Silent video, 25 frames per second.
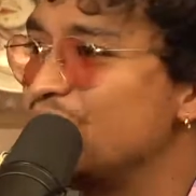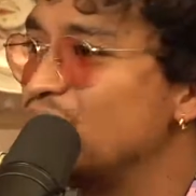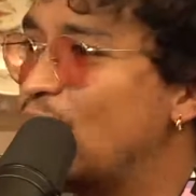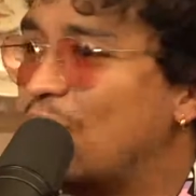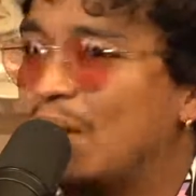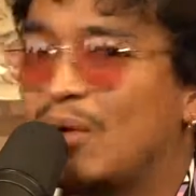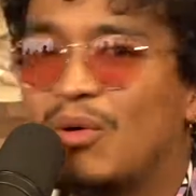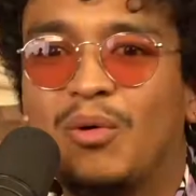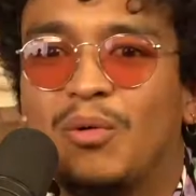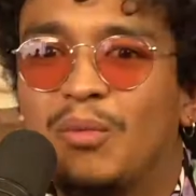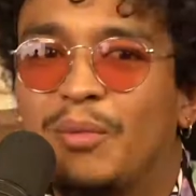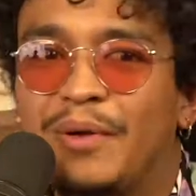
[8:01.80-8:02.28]

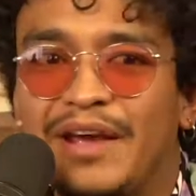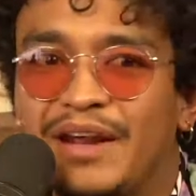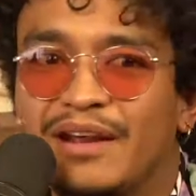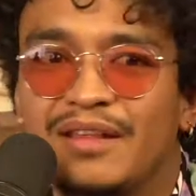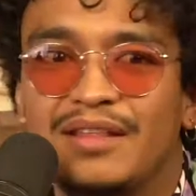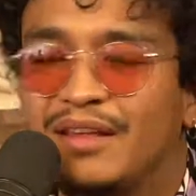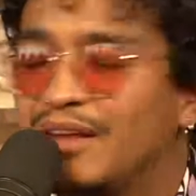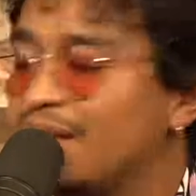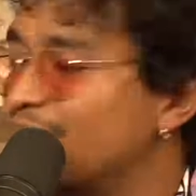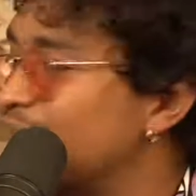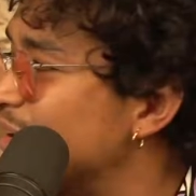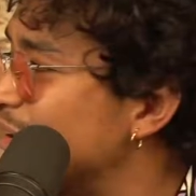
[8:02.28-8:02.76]
algo
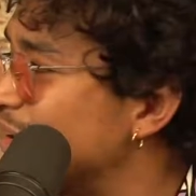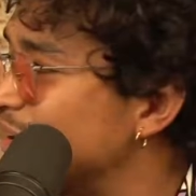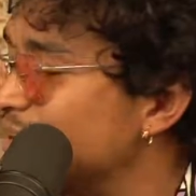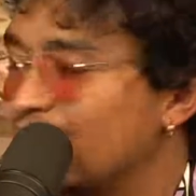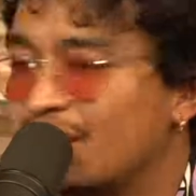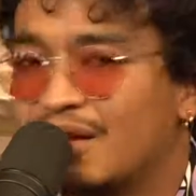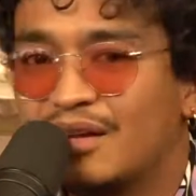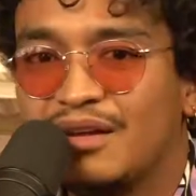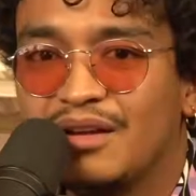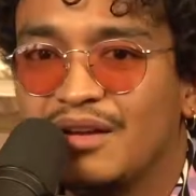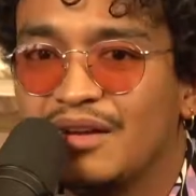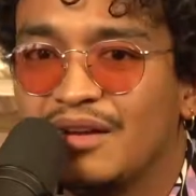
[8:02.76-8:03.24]
verde?
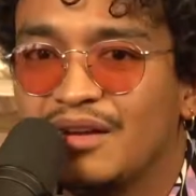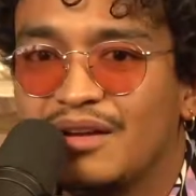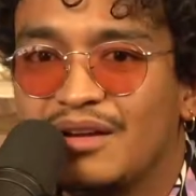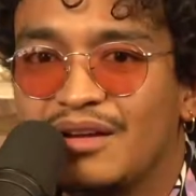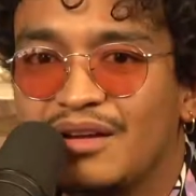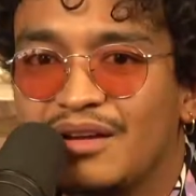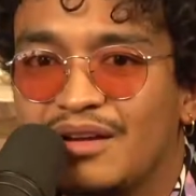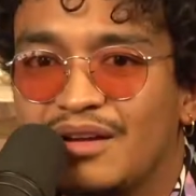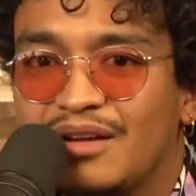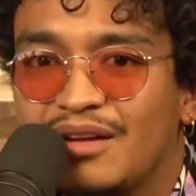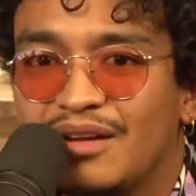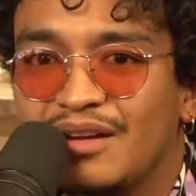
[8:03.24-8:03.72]
¿Por qué
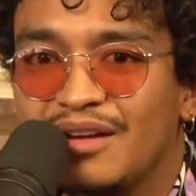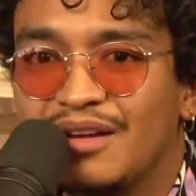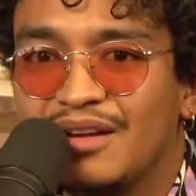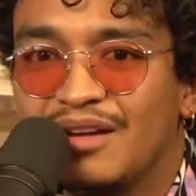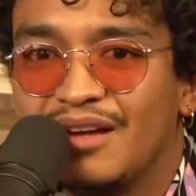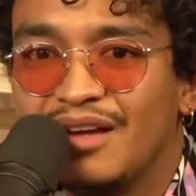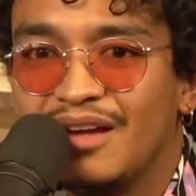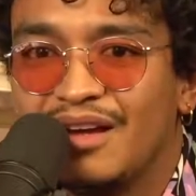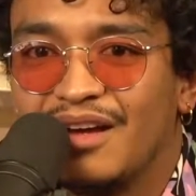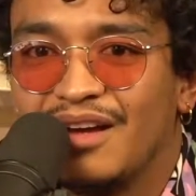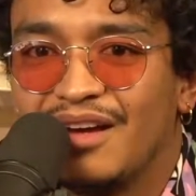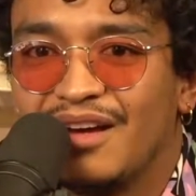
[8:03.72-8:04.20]
no, entra
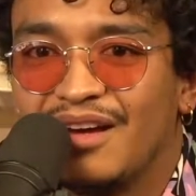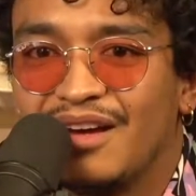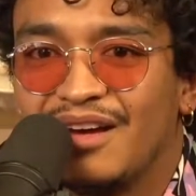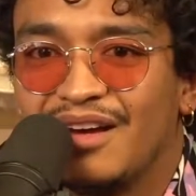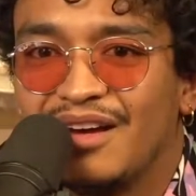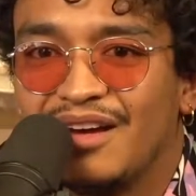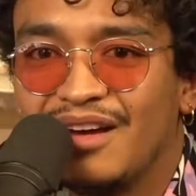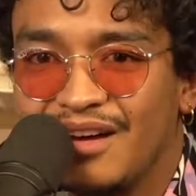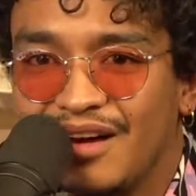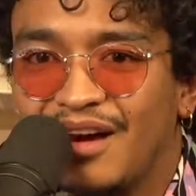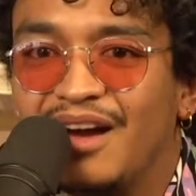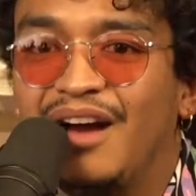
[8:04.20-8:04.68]

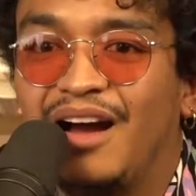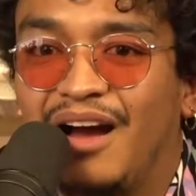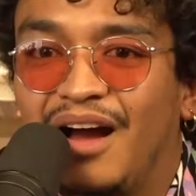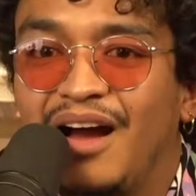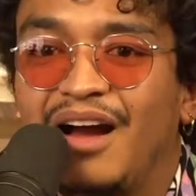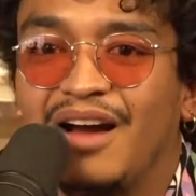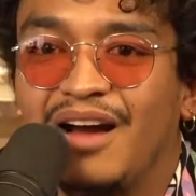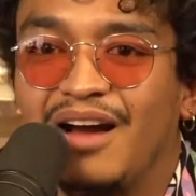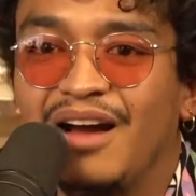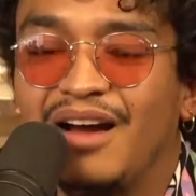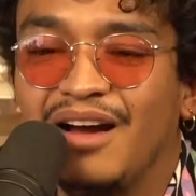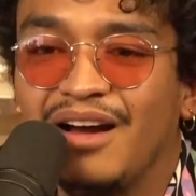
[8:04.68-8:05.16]
ácido,
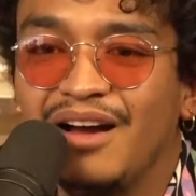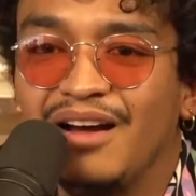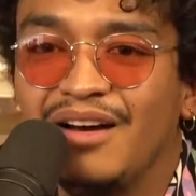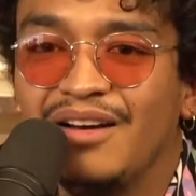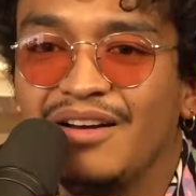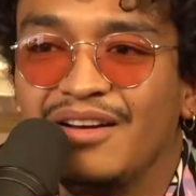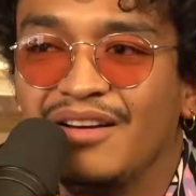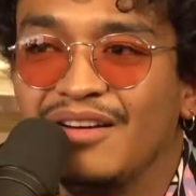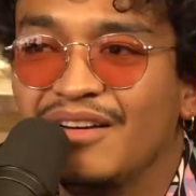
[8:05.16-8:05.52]
no?